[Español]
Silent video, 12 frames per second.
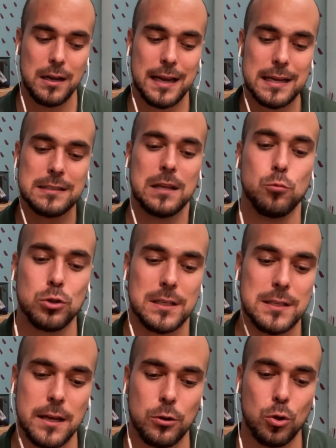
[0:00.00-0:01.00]
¿qué estamos
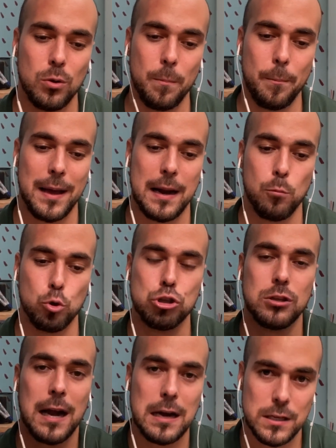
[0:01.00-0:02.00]
haciendo para
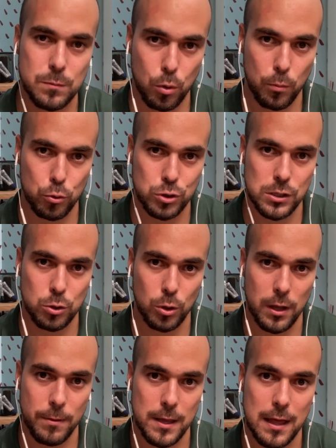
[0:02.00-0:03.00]
mostrarles propósito
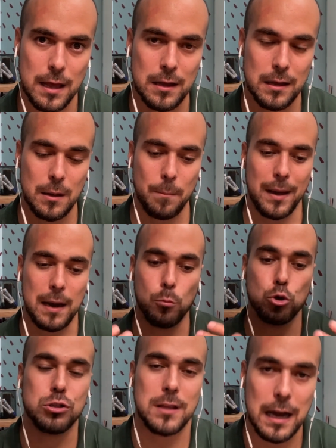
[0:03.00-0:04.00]
de vida, para
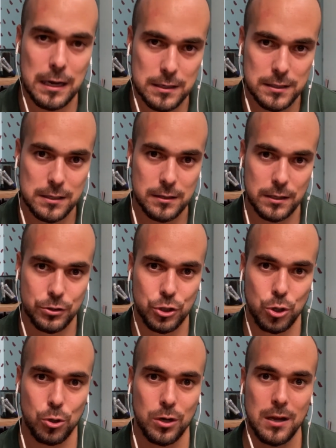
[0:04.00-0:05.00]
mostrarles
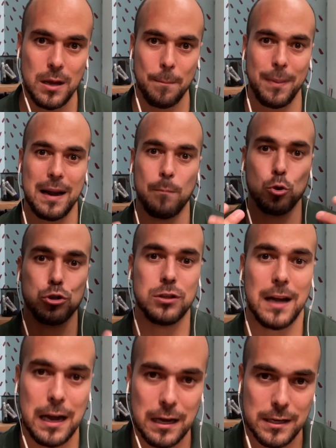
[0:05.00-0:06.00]
intención, para
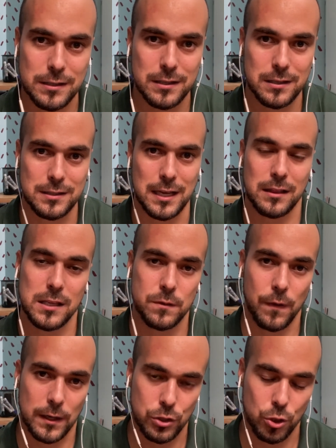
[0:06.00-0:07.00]
mostrarles
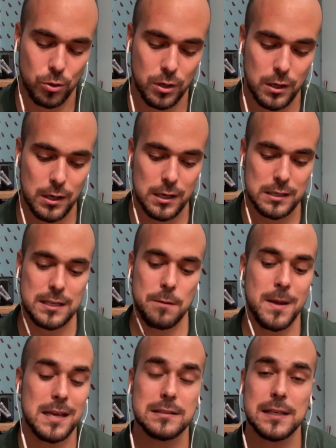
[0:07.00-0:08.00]
satisfacción? Si
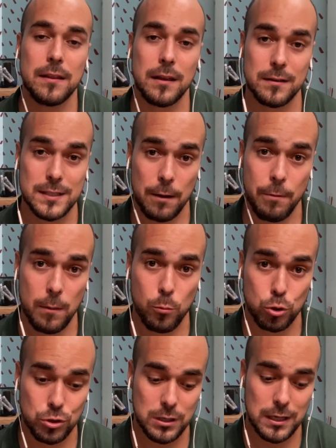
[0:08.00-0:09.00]
bien
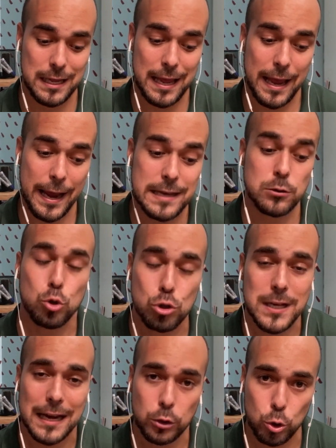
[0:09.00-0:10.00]
sabemos que
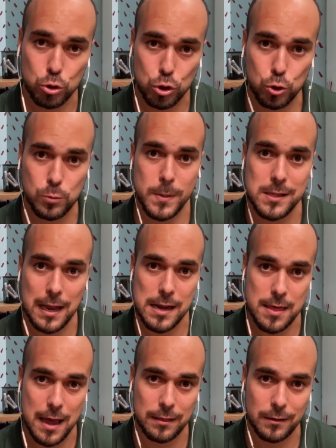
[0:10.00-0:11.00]
estos actos de
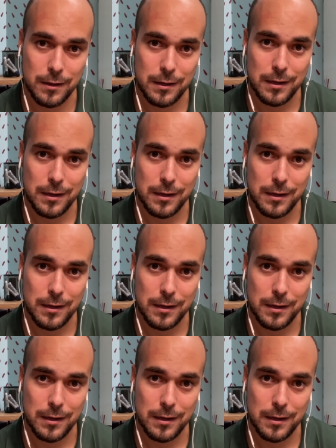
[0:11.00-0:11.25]
hospitalidad,